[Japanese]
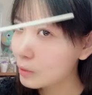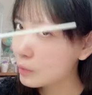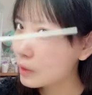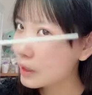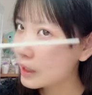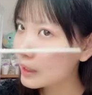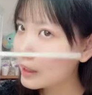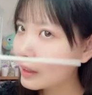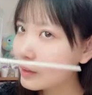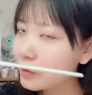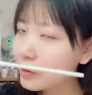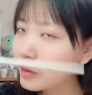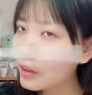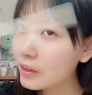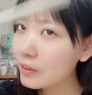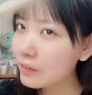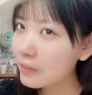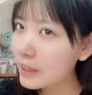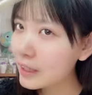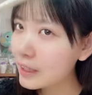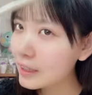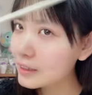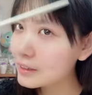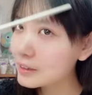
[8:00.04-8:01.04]
も鼻声
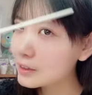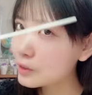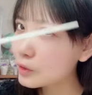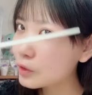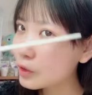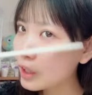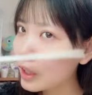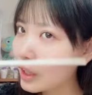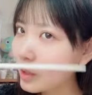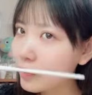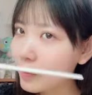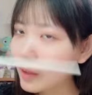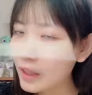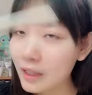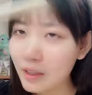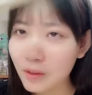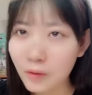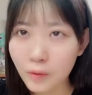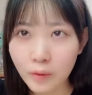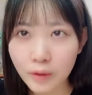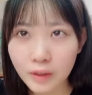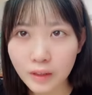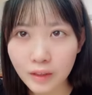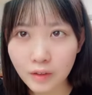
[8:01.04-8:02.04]
はちょっと可愛い
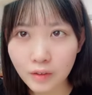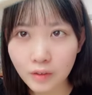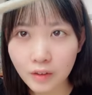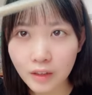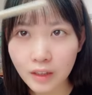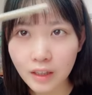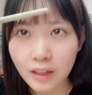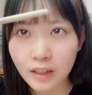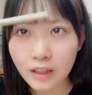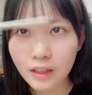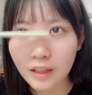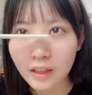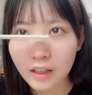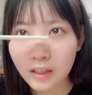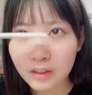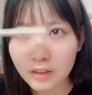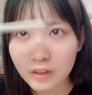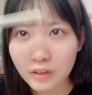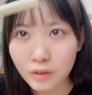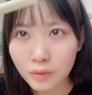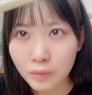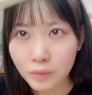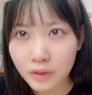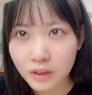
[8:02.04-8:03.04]
声なので
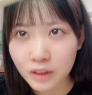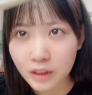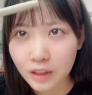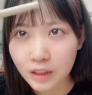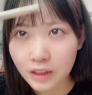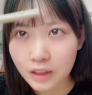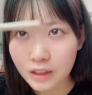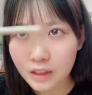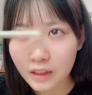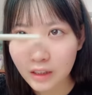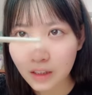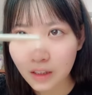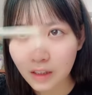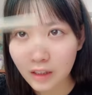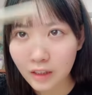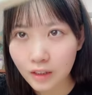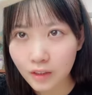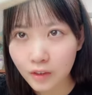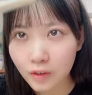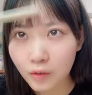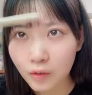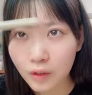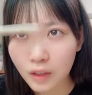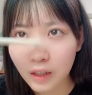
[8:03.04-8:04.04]
ちょっともしかしたら
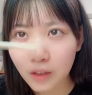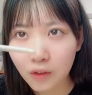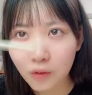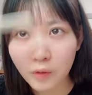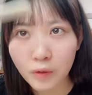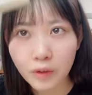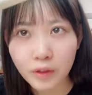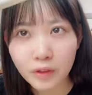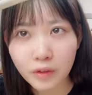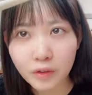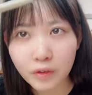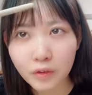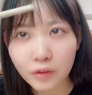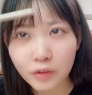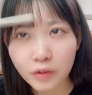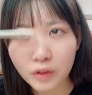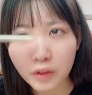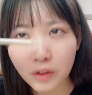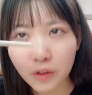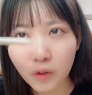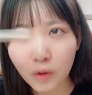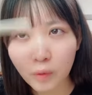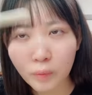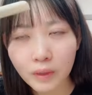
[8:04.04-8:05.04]
今日かっこいい曲の
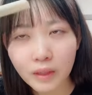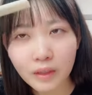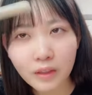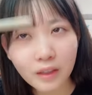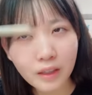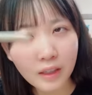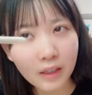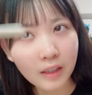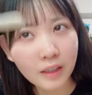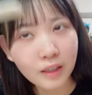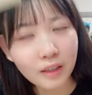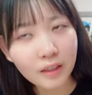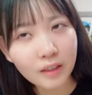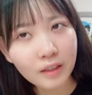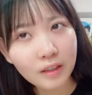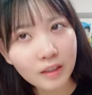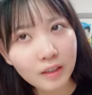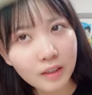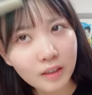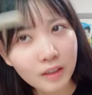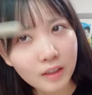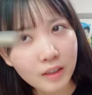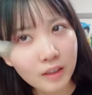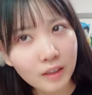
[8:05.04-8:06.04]
時困るから
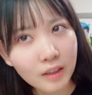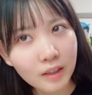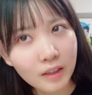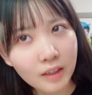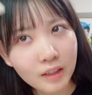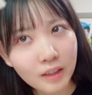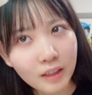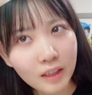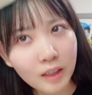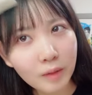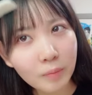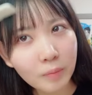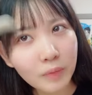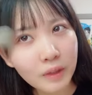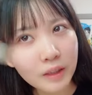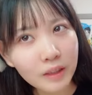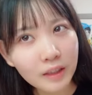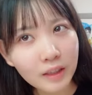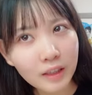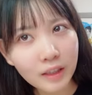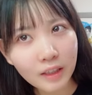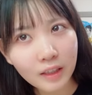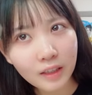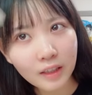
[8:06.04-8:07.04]
頑張っ
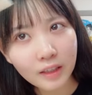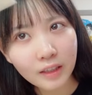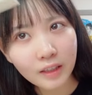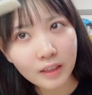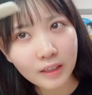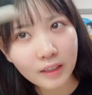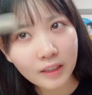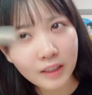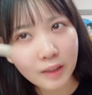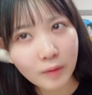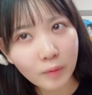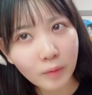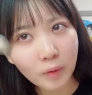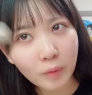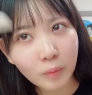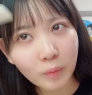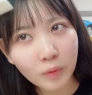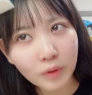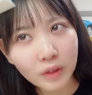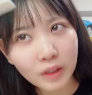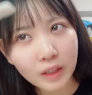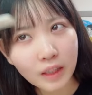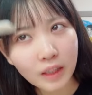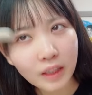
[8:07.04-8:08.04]
てイケボー
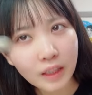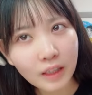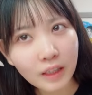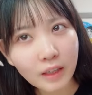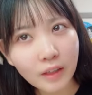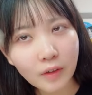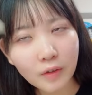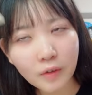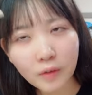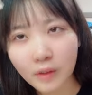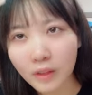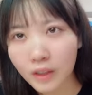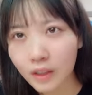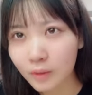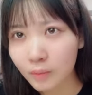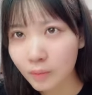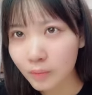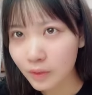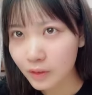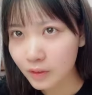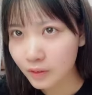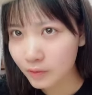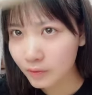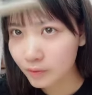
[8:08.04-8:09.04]
持っていけるように頑
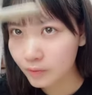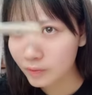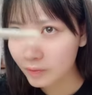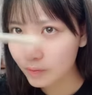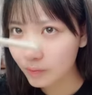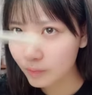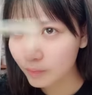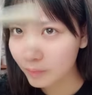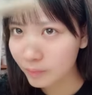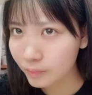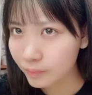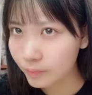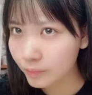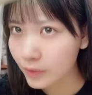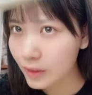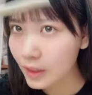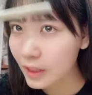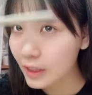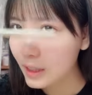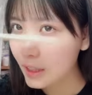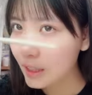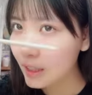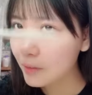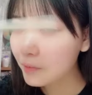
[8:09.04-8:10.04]
張る
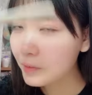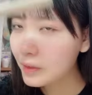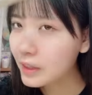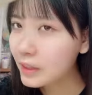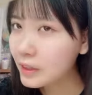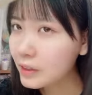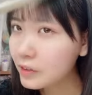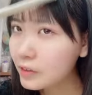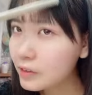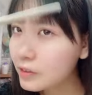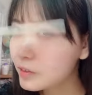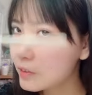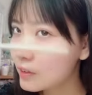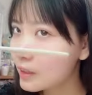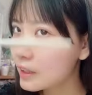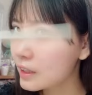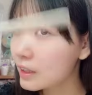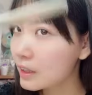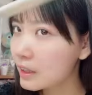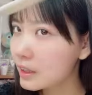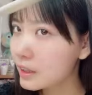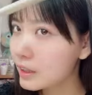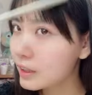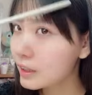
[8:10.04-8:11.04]
可愛い曲は
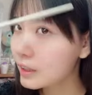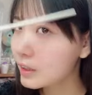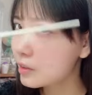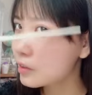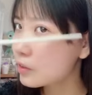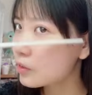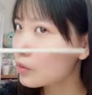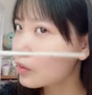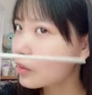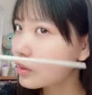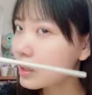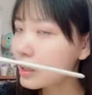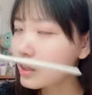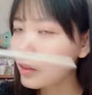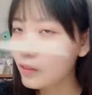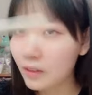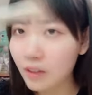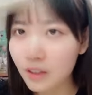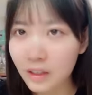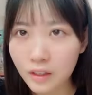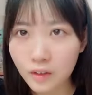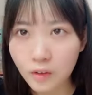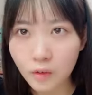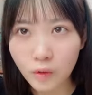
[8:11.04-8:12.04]
いいんだけど可
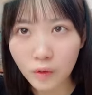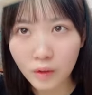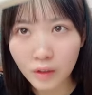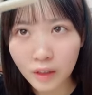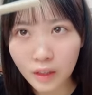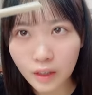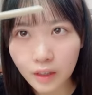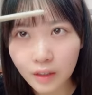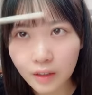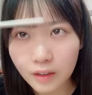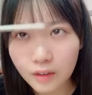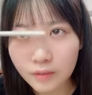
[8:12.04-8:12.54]
愛い声で